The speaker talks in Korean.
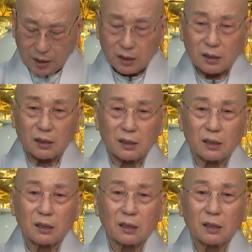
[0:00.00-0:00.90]

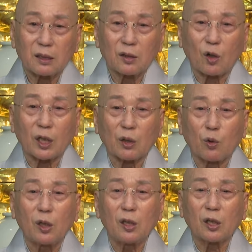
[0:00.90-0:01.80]
그 이제 거기에
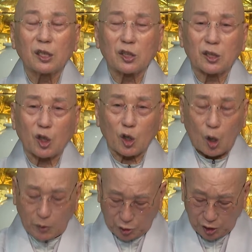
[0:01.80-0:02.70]
권력을
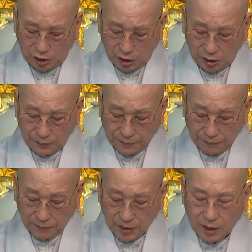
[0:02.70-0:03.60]
거머쥐는 거예요.
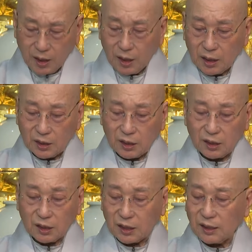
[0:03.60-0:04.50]
그래서
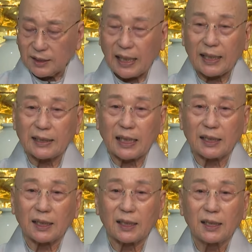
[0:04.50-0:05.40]
이제 승상의
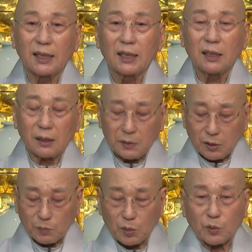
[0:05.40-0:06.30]
자리. 그러면
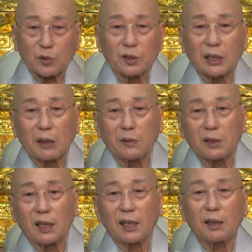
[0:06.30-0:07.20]
이제 뭐
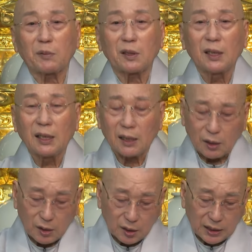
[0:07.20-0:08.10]
승상이면 옛날 뭐
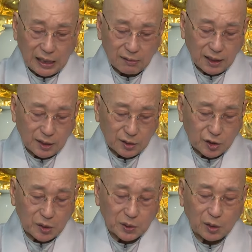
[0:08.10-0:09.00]
어, 장관
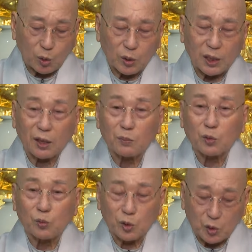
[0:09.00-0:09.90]
지위보다 높게 뭐
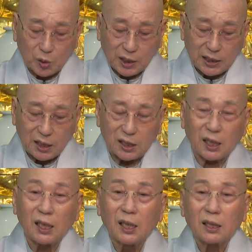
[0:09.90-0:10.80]
국무총리가 되느니
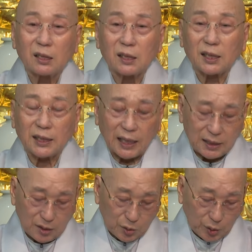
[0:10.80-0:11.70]
그
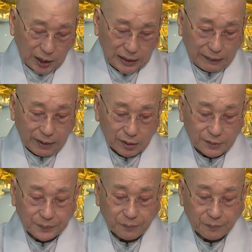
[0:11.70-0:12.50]
이상한 소리까지 나와요.